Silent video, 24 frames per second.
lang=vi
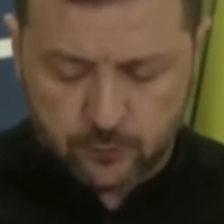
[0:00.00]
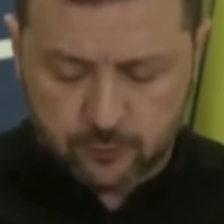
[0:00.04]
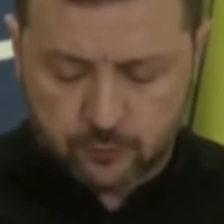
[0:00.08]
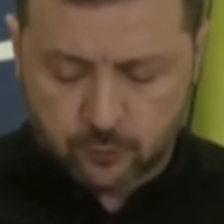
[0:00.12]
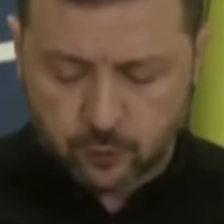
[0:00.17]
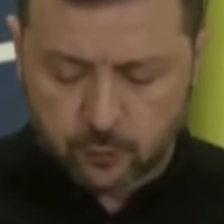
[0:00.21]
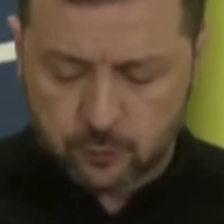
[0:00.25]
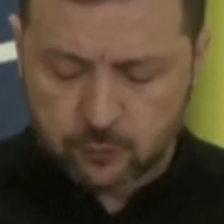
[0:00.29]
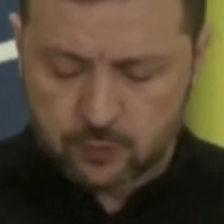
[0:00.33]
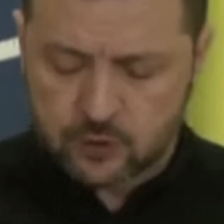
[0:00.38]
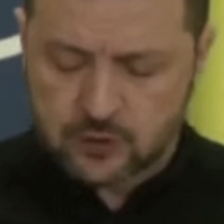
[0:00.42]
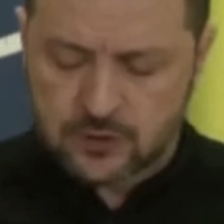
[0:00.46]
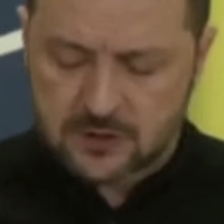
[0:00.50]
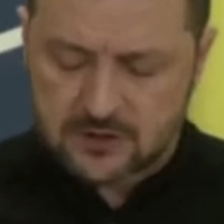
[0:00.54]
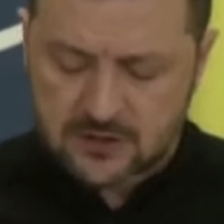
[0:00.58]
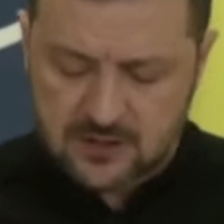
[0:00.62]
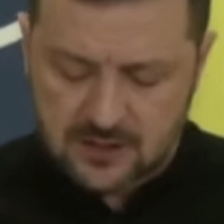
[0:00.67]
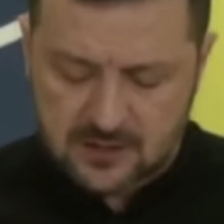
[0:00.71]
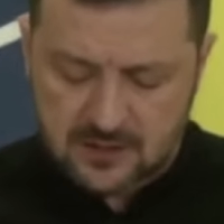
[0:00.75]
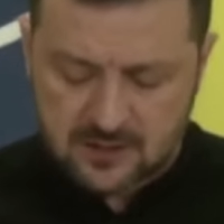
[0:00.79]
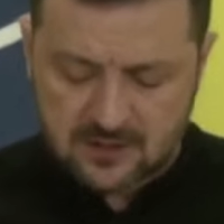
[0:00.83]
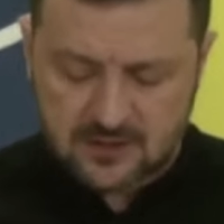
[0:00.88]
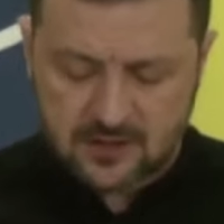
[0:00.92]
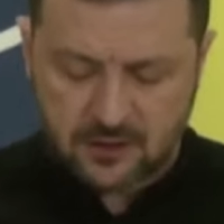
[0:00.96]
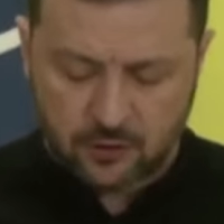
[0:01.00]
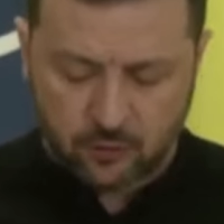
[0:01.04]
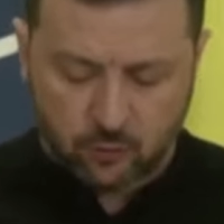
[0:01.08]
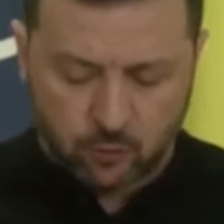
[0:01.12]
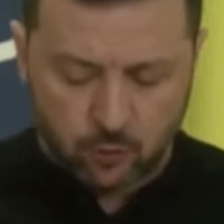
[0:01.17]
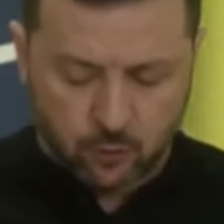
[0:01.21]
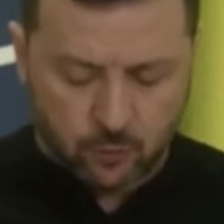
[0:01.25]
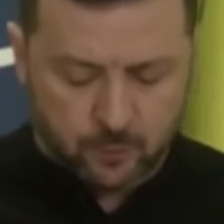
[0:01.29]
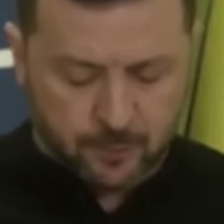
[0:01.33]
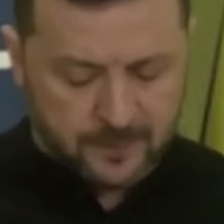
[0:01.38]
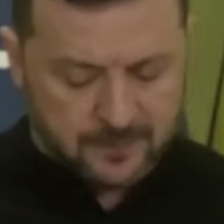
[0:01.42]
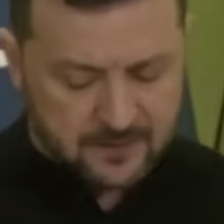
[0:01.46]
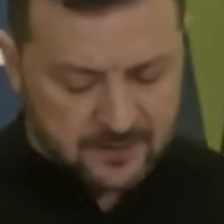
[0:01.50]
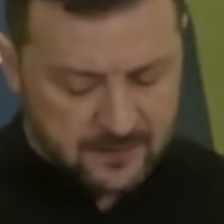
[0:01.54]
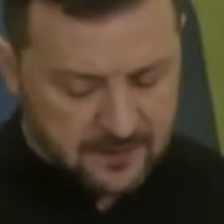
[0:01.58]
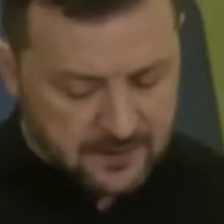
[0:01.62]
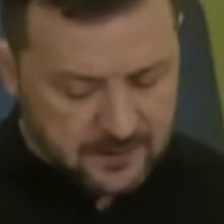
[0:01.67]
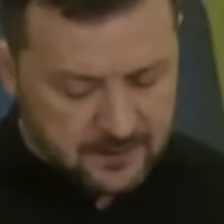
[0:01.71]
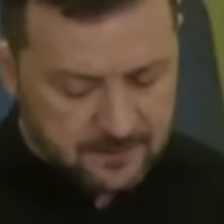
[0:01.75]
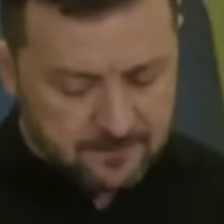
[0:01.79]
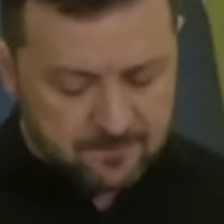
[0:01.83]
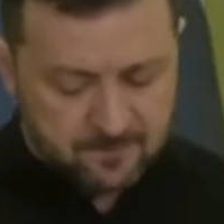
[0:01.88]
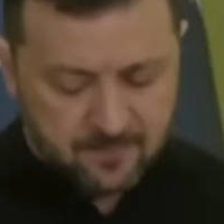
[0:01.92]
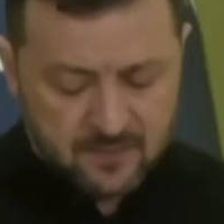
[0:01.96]
mà theo tôi, các đối tác đã
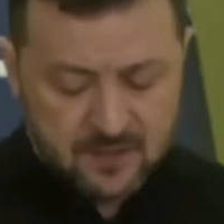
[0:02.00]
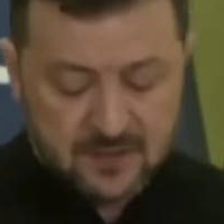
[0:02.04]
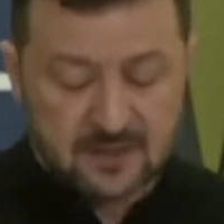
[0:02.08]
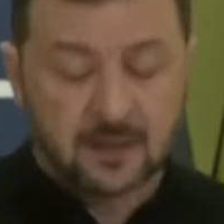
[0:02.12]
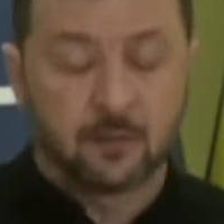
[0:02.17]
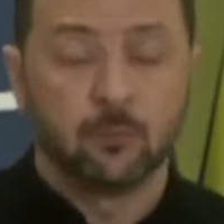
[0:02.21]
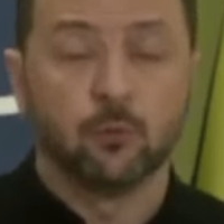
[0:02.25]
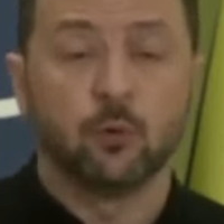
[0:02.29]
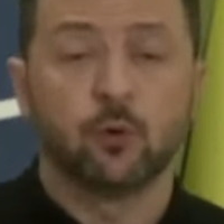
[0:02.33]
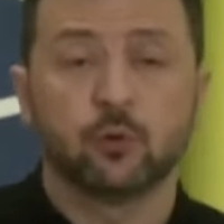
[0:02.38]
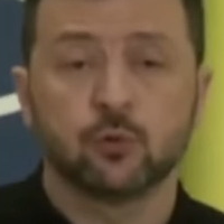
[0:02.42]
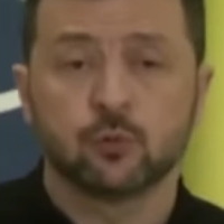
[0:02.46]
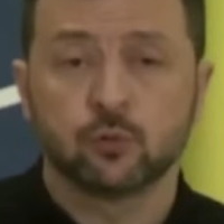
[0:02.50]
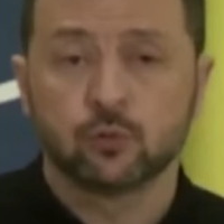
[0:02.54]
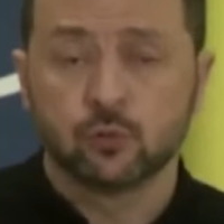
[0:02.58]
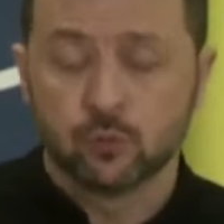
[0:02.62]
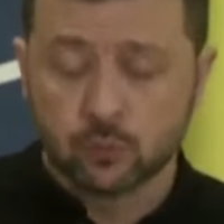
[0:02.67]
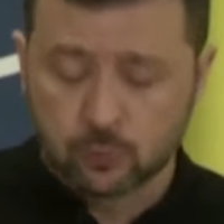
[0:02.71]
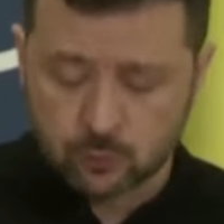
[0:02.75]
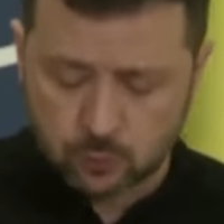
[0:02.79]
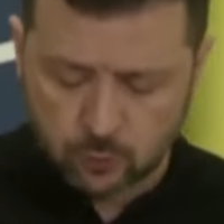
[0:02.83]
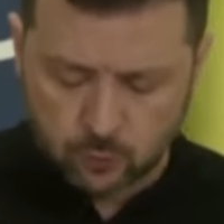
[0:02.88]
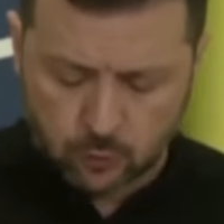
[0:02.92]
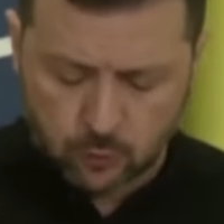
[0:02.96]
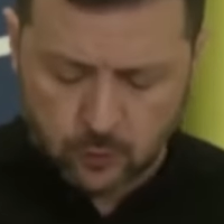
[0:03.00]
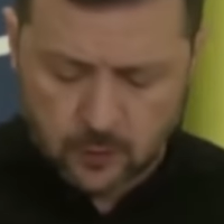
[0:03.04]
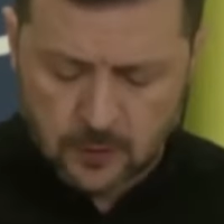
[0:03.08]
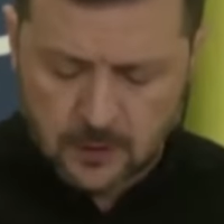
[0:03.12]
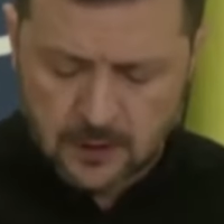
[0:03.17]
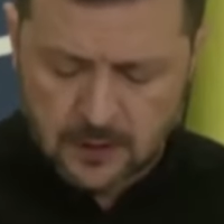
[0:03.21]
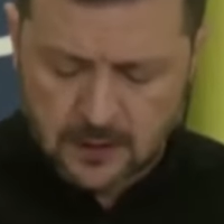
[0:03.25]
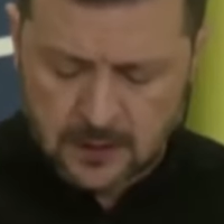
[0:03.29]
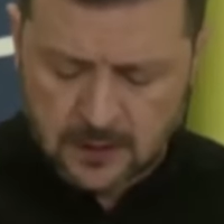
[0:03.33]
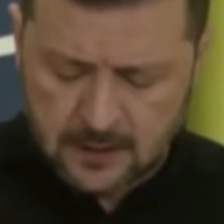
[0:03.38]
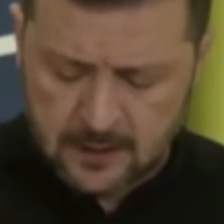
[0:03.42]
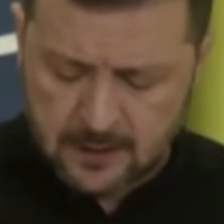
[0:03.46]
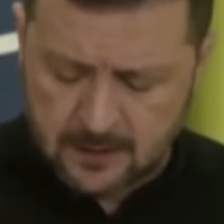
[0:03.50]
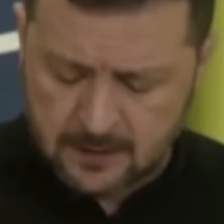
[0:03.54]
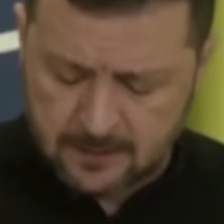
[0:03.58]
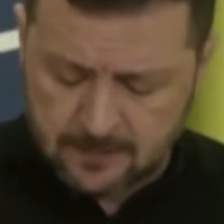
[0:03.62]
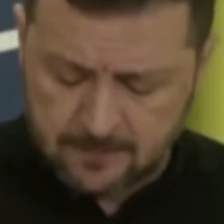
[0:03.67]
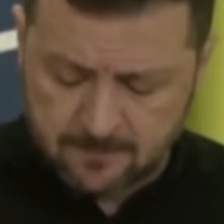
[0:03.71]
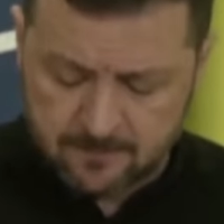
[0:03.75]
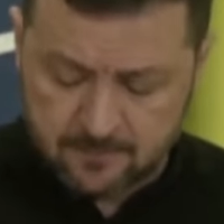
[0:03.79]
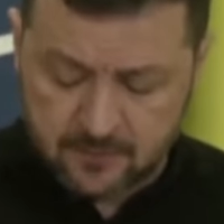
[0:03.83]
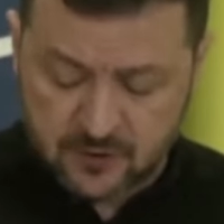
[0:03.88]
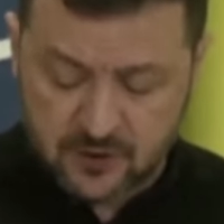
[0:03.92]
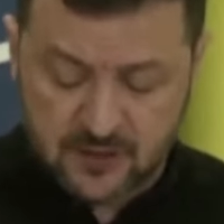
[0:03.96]
trì hoãn cung cấp, Tổng thống
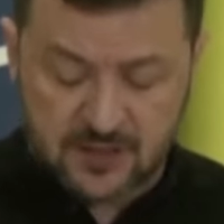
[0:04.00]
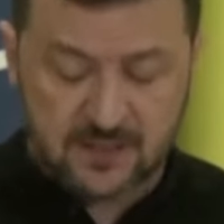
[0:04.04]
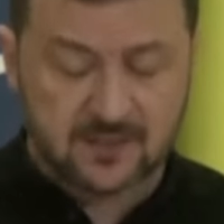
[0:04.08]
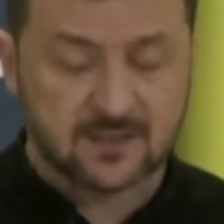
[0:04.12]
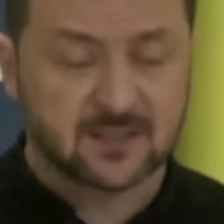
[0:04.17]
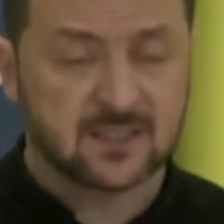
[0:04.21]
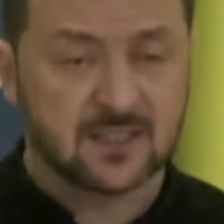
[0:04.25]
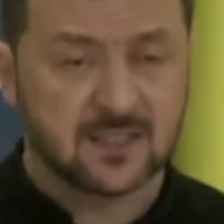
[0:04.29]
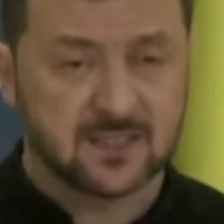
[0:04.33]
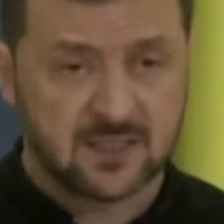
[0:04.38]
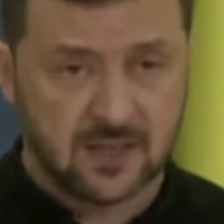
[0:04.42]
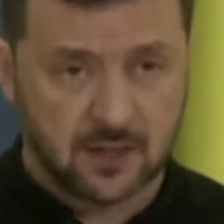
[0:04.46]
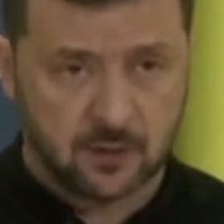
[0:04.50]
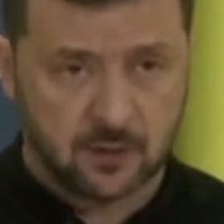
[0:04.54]
Zelensky cho biết.